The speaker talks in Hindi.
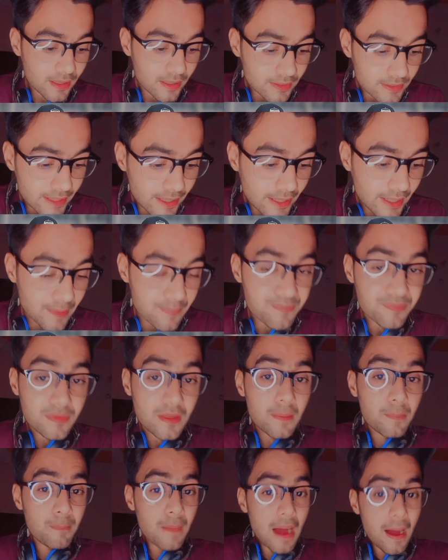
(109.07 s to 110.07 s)
देखें
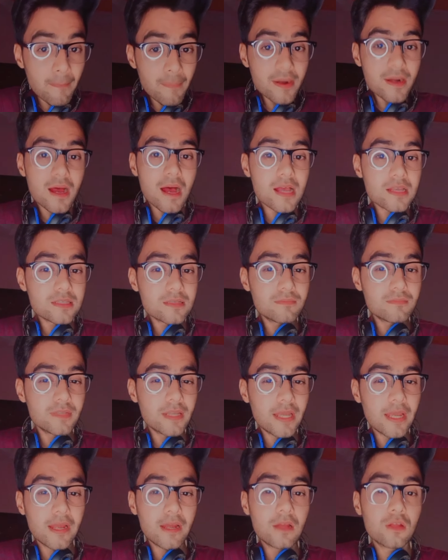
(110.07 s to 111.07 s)
बाबर आजम ने
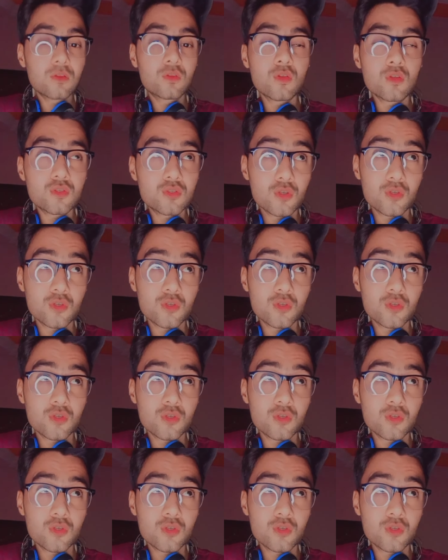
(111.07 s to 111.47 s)
दो